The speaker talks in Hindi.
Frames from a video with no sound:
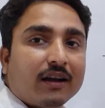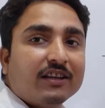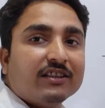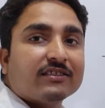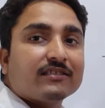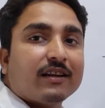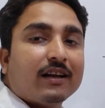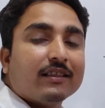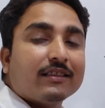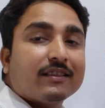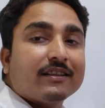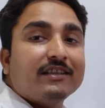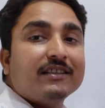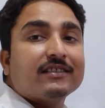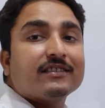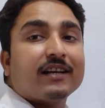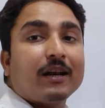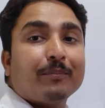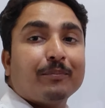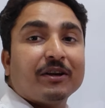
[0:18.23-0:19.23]
28 साल
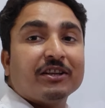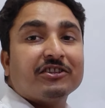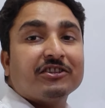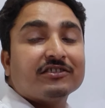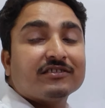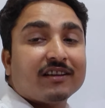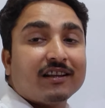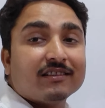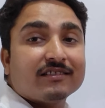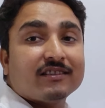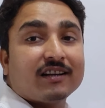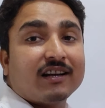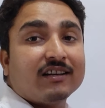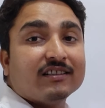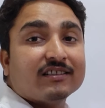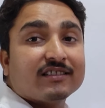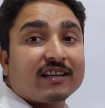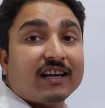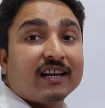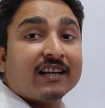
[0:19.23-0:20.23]
30 साल 35 साल
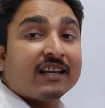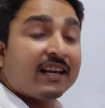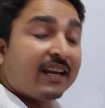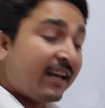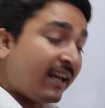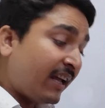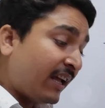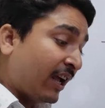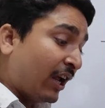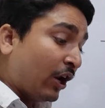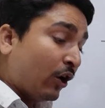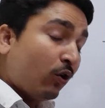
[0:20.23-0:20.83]
40 साल के